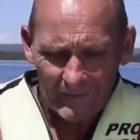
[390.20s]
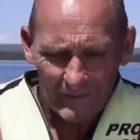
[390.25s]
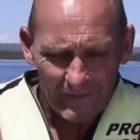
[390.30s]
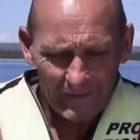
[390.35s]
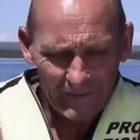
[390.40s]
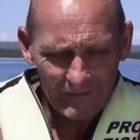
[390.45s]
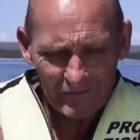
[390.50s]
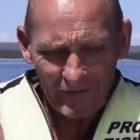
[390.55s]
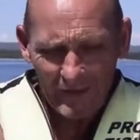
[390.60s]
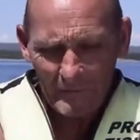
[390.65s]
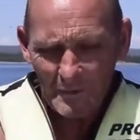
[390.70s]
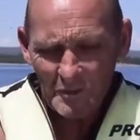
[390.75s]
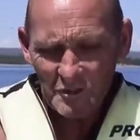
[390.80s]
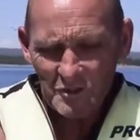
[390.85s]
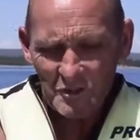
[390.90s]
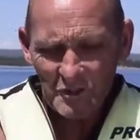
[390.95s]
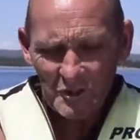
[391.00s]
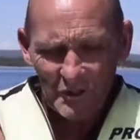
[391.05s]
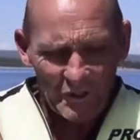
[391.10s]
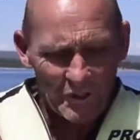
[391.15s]
el
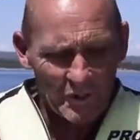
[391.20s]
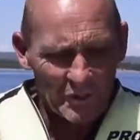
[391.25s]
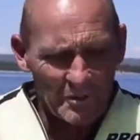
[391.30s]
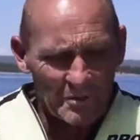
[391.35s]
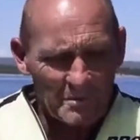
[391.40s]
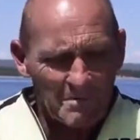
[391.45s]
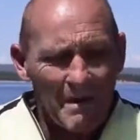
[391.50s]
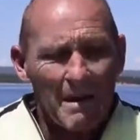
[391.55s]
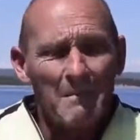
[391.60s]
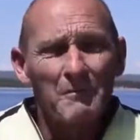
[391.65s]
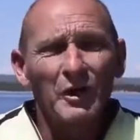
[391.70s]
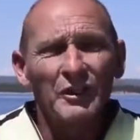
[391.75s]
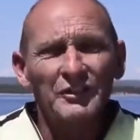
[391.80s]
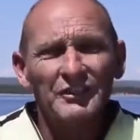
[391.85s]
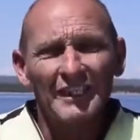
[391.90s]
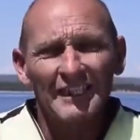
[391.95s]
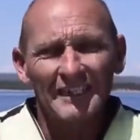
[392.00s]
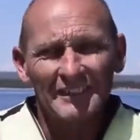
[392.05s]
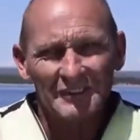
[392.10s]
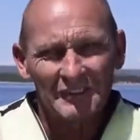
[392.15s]
famoso
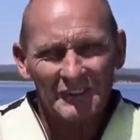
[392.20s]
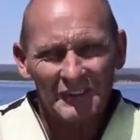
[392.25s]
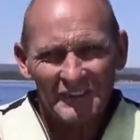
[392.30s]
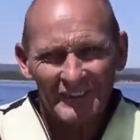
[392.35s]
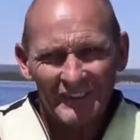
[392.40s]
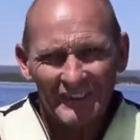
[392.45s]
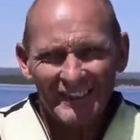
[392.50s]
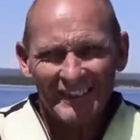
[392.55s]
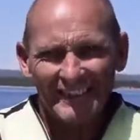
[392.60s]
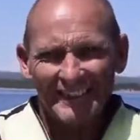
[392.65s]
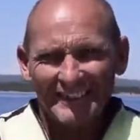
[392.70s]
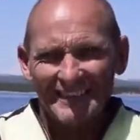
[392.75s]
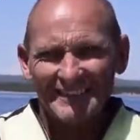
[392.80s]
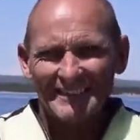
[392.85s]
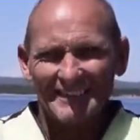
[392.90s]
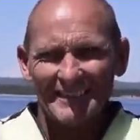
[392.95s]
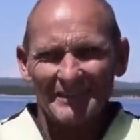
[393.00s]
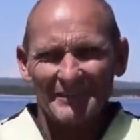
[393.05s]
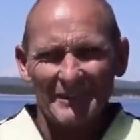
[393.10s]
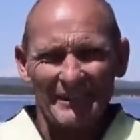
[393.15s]
mamotreto que les
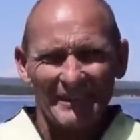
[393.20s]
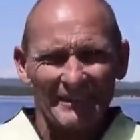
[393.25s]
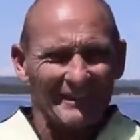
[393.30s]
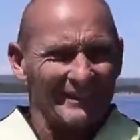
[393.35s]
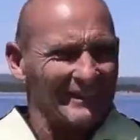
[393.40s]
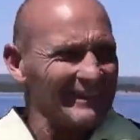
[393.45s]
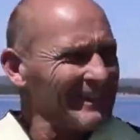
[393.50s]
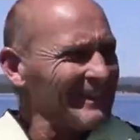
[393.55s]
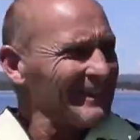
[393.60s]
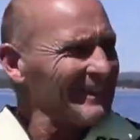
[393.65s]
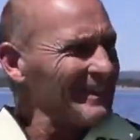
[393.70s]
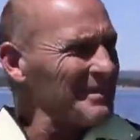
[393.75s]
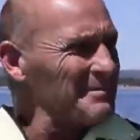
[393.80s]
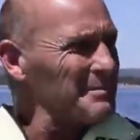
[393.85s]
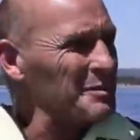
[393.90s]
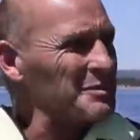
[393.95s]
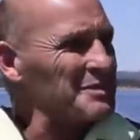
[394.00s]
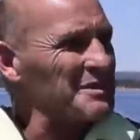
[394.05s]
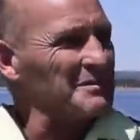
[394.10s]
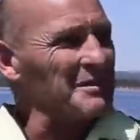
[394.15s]
decíamos, le,
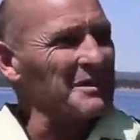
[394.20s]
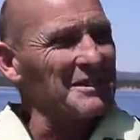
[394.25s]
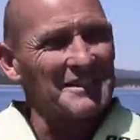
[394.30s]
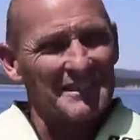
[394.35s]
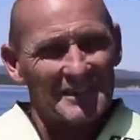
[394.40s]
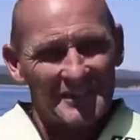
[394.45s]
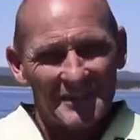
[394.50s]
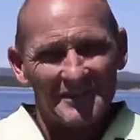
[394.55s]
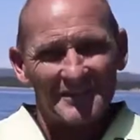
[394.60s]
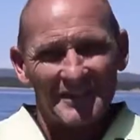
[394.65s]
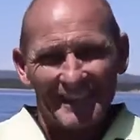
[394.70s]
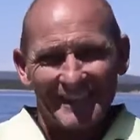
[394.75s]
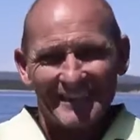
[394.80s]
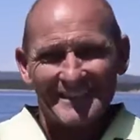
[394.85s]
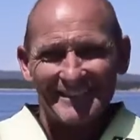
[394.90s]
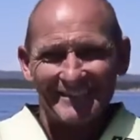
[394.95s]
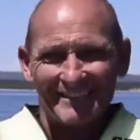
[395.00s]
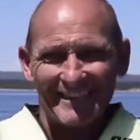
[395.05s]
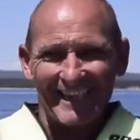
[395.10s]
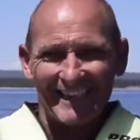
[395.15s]
pusimos ese nombre en
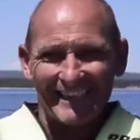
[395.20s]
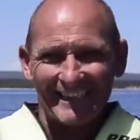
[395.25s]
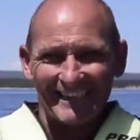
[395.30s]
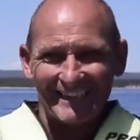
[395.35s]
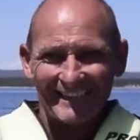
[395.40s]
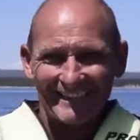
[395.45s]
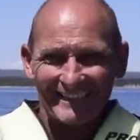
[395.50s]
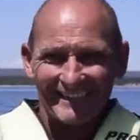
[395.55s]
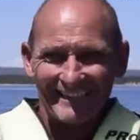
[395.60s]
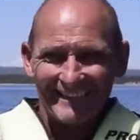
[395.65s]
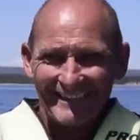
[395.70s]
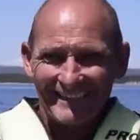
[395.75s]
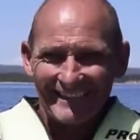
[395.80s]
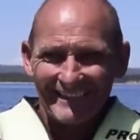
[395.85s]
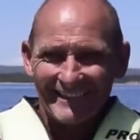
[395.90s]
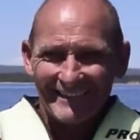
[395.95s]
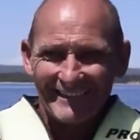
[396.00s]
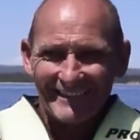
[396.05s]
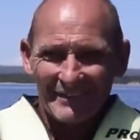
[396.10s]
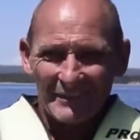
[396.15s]
ese viaje,
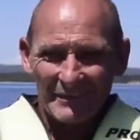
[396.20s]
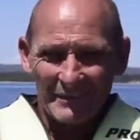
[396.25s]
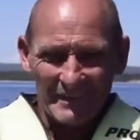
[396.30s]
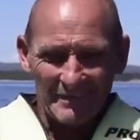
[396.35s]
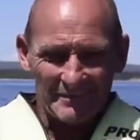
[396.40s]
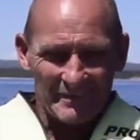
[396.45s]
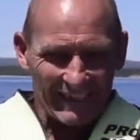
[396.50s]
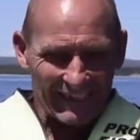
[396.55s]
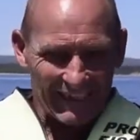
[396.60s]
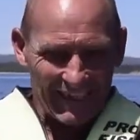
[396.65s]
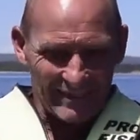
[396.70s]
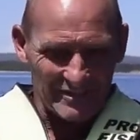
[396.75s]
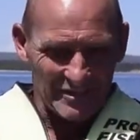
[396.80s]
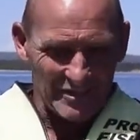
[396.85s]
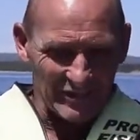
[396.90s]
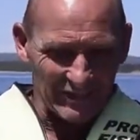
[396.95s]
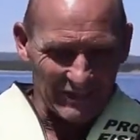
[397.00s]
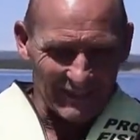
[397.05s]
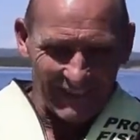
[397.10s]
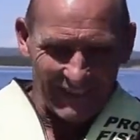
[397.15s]
una
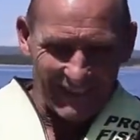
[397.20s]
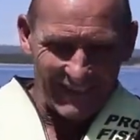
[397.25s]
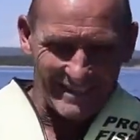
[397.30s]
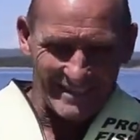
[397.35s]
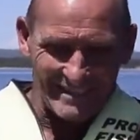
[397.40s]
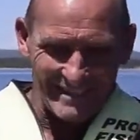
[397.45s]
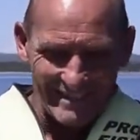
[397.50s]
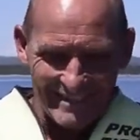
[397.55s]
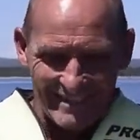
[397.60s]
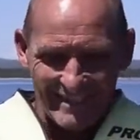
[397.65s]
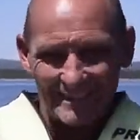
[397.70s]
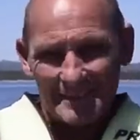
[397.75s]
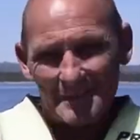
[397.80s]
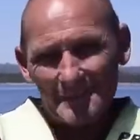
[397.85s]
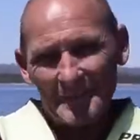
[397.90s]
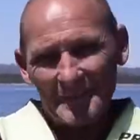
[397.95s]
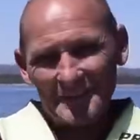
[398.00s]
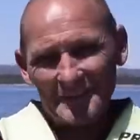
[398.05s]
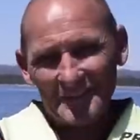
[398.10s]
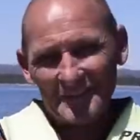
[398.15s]
embarcación de casi 7
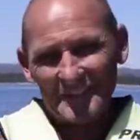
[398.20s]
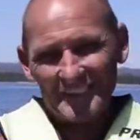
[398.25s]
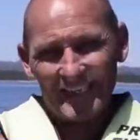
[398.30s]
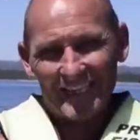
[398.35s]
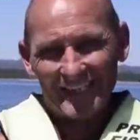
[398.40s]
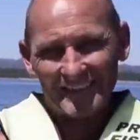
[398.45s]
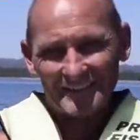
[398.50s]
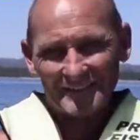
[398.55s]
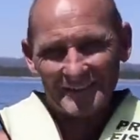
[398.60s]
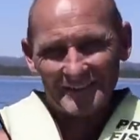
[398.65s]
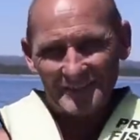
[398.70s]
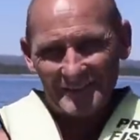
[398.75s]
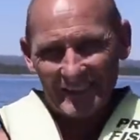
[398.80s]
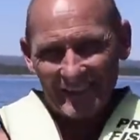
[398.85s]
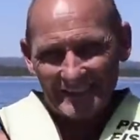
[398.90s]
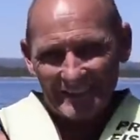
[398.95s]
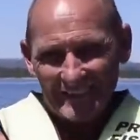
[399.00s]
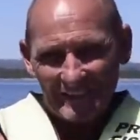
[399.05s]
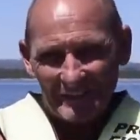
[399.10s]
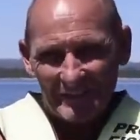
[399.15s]
metros de largo, un
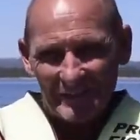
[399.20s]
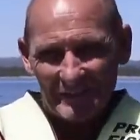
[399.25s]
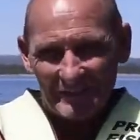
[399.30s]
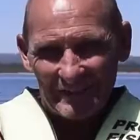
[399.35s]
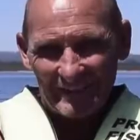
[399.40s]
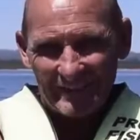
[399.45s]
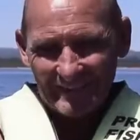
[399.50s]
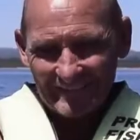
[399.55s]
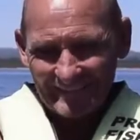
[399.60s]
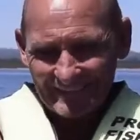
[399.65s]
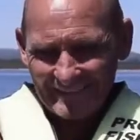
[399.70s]
kayak doble,